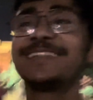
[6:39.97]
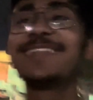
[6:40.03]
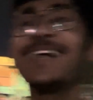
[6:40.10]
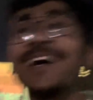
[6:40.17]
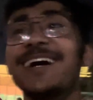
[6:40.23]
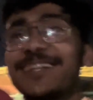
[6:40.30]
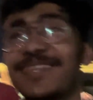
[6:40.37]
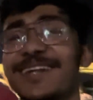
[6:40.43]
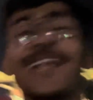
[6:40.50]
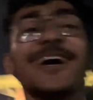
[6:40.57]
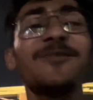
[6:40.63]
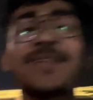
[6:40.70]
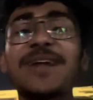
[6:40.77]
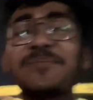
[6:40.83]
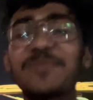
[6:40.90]
इतना खतरनाक
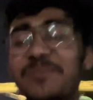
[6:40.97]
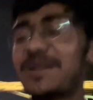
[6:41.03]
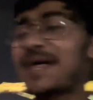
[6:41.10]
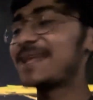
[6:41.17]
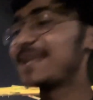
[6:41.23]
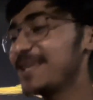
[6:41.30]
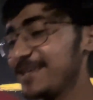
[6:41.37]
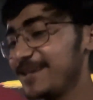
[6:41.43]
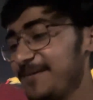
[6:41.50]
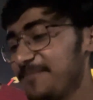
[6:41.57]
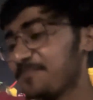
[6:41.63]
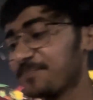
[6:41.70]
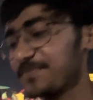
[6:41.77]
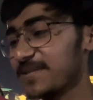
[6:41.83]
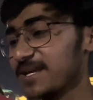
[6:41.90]
वाला अपना प्लान नहीं है
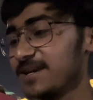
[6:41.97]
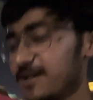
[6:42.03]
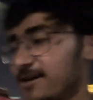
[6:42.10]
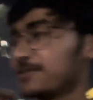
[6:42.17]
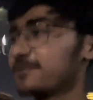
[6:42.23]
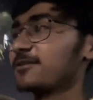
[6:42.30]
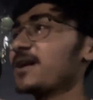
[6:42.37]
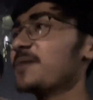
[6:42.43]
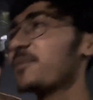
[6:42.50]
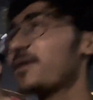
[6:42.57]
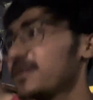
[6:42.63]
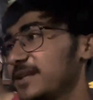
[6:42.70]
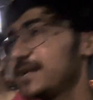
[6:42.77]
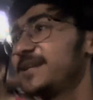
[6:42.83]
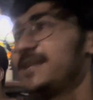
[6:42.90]
थोड़ा
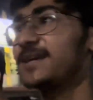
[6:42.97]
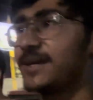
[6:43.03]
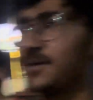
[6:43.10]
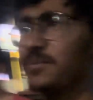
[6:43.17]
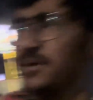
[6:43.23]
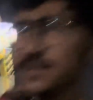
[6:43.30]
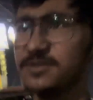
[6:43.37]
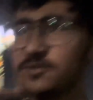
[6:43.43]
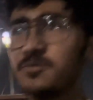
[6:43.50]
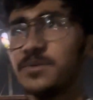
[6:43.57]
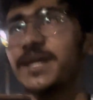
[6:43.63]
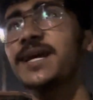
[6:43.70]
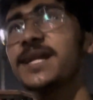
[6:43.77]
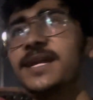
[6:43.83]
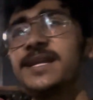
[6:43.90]
बहुत है ठीक है बस
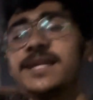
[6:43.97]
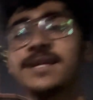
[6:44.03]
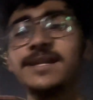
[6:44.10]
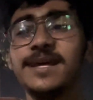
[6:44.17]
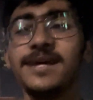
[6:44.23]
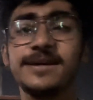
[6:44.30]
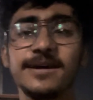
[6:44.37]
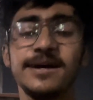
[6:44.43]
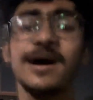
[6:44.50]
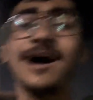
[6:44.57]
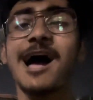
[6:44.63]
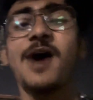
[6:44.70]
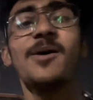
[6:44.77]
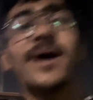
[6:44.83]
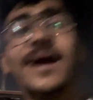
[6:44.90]
घूमने के लिए निकले
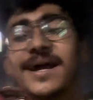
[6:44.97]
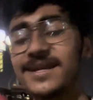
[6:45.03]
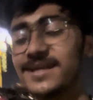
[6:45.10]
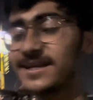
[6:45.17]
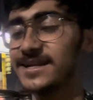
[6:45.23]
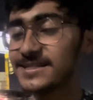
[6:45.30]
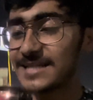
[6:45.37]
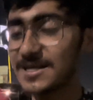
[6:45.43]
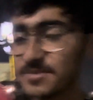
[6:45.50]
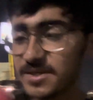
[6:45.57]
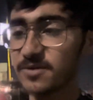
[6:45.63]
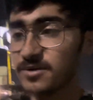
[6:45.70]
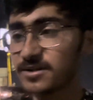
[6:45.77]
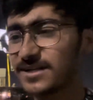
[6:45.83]
हवा खाने के लिए शाम के वक्त